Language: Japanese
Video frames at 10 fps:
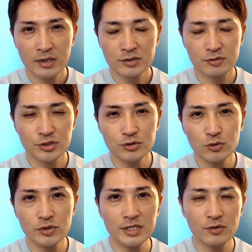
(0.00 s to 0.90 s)
その中
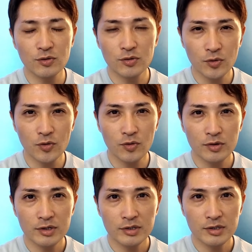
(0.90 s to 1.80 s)
央銀行の、
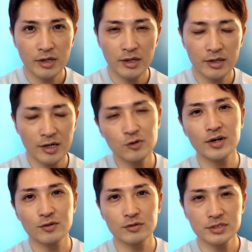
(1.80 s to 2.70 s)
え役
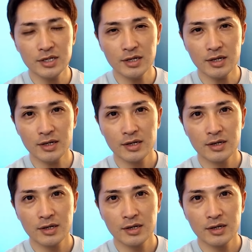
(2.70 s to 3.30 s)
割として、